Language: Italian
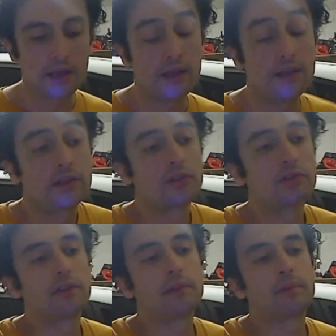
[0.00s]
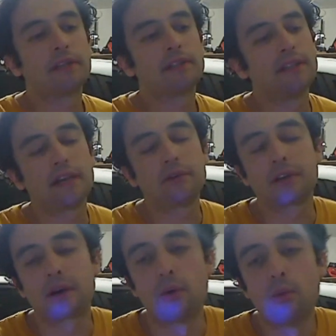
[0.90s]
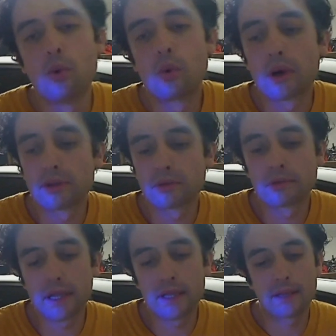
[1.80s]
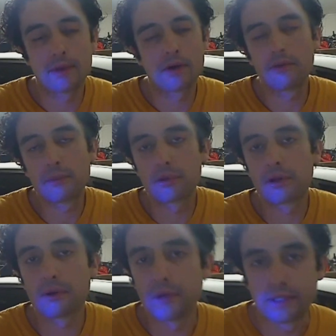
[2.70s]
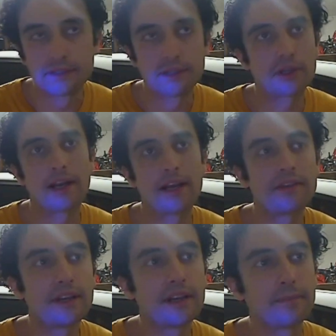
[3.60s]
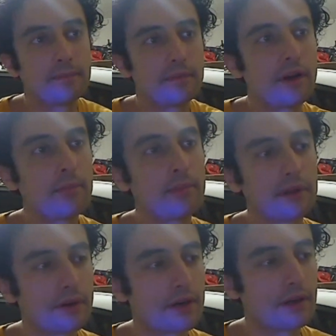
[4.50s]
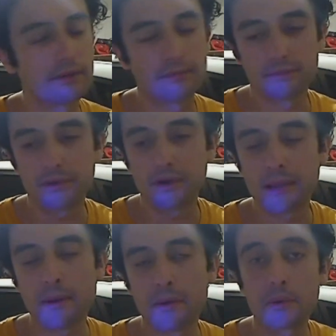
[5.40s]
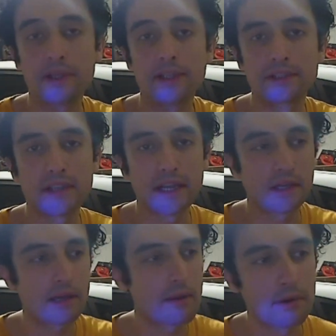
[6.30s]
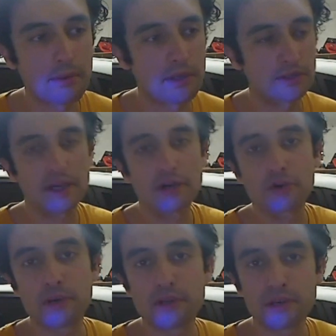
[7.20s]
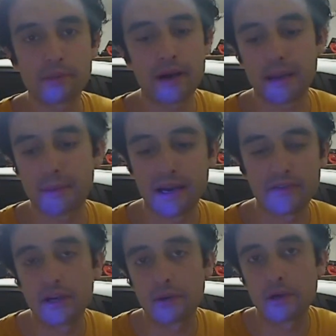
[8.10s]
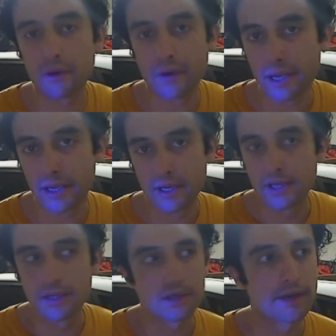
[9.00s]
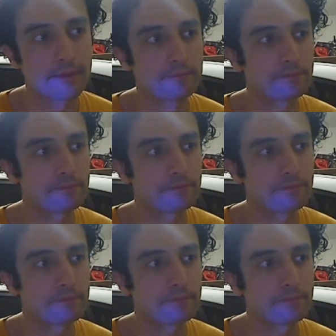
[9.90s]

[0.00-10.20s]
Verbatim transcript: Il discorso del predestinato è che comunque, scusate, Maruf è il protagonista, cioè alla fine non, è protagon- non chiamavolo predestinato, chiamavolo personaggio principale, ma alla fine quello è, cioè